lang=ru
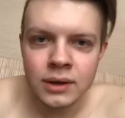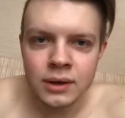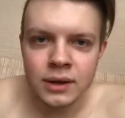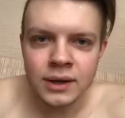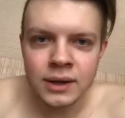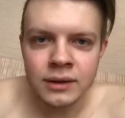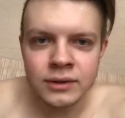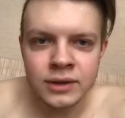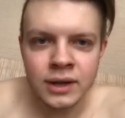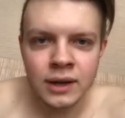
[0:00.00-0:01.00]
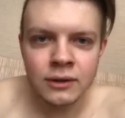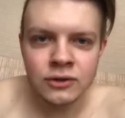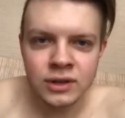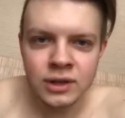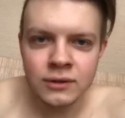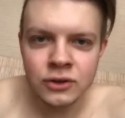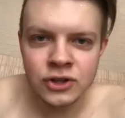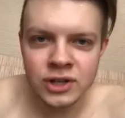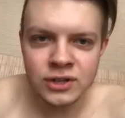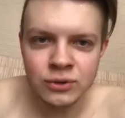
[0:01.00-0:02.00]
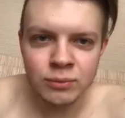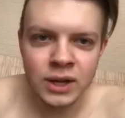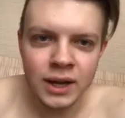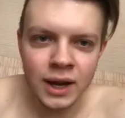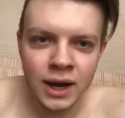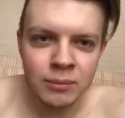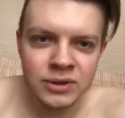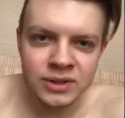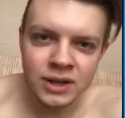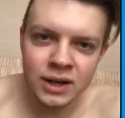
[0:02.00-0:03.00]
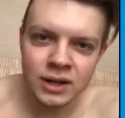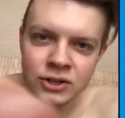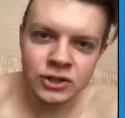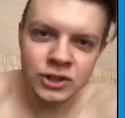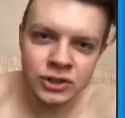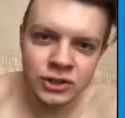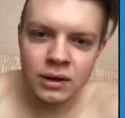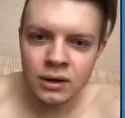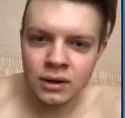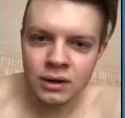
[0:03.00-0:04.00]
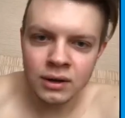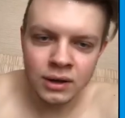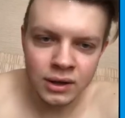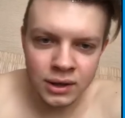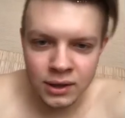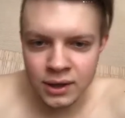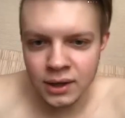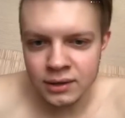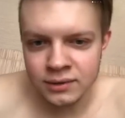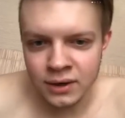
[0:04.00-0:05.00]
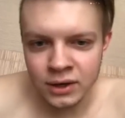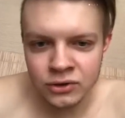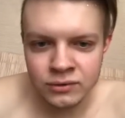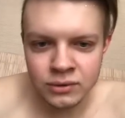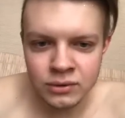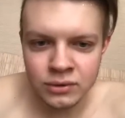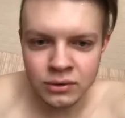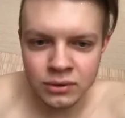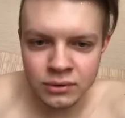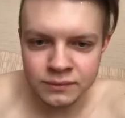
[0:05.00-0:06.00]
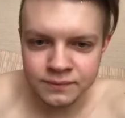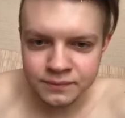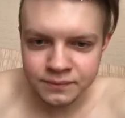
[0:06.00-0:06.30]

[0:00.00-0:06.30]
а, Кирилл Сергеевич скидывает 6 рублей, Аба, скажи, а, когда я сворачиваю, то